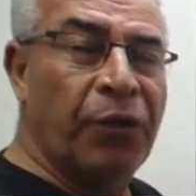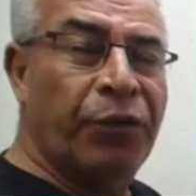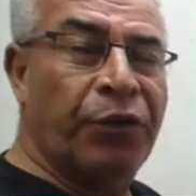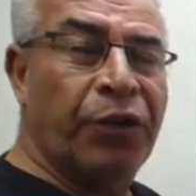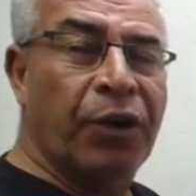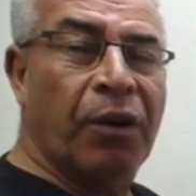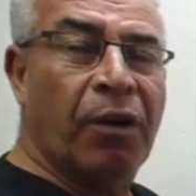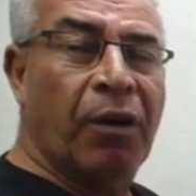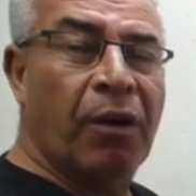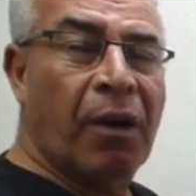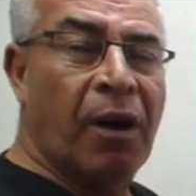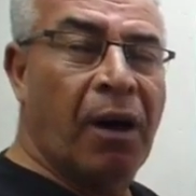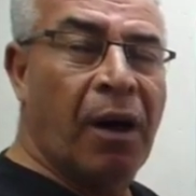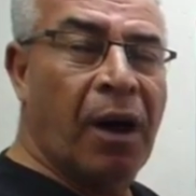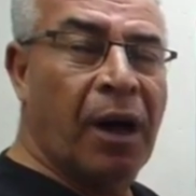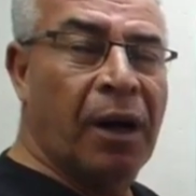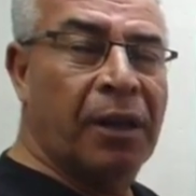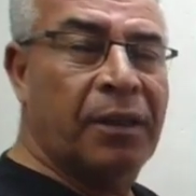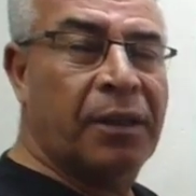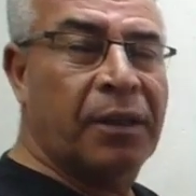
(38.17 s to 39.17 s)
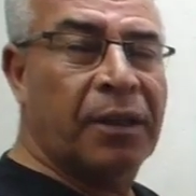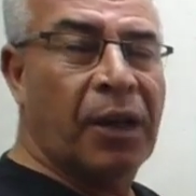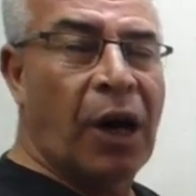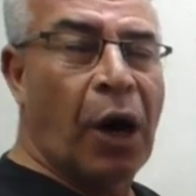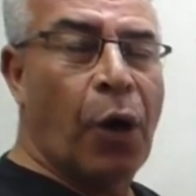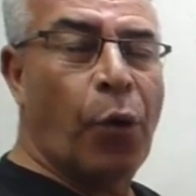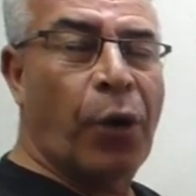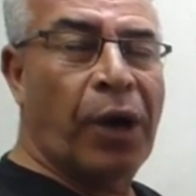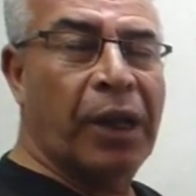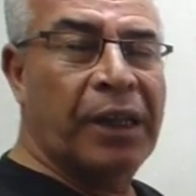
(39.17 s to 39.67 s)
في قراءه
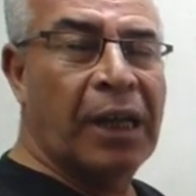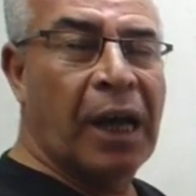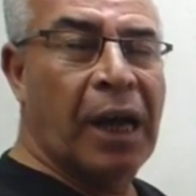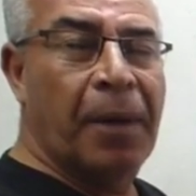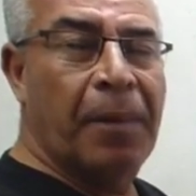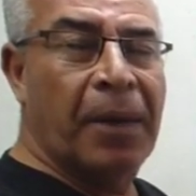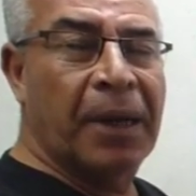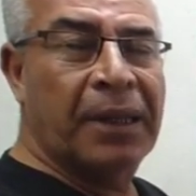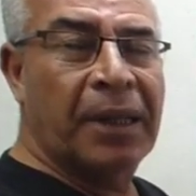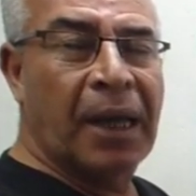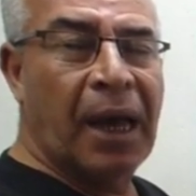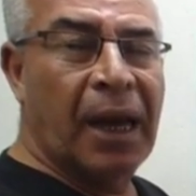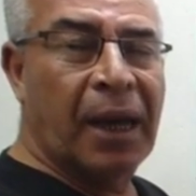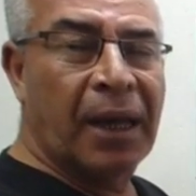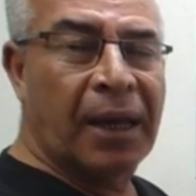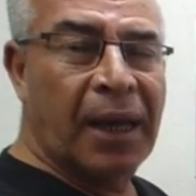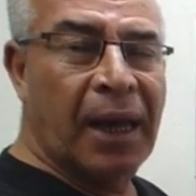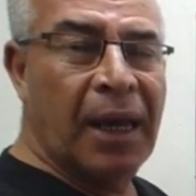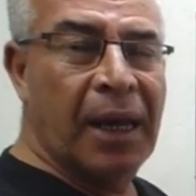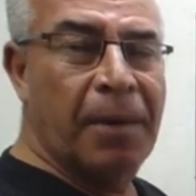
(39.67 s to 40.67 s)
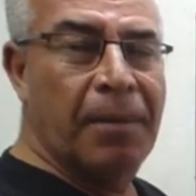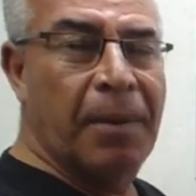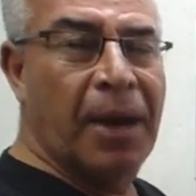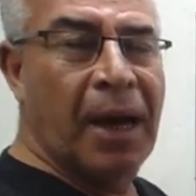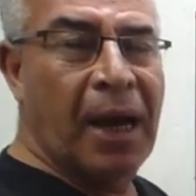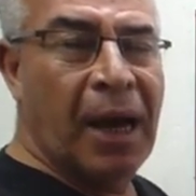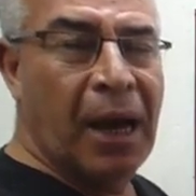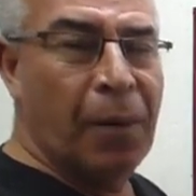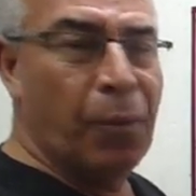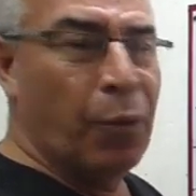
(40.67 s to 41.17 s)
او كتابه الكلمه
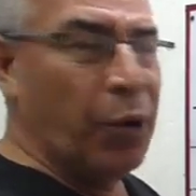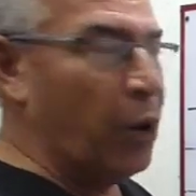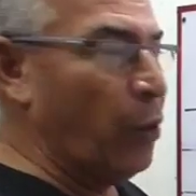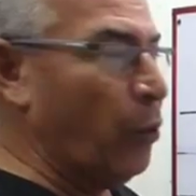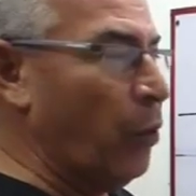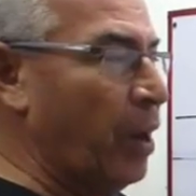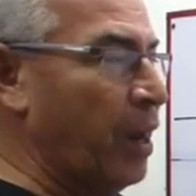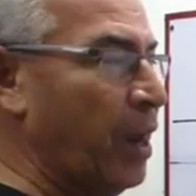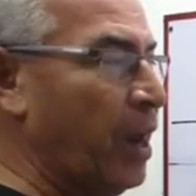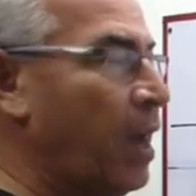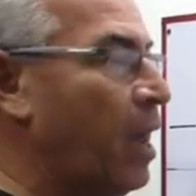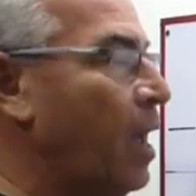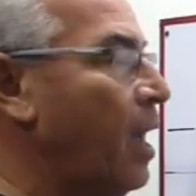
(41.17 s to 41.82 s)
المنونه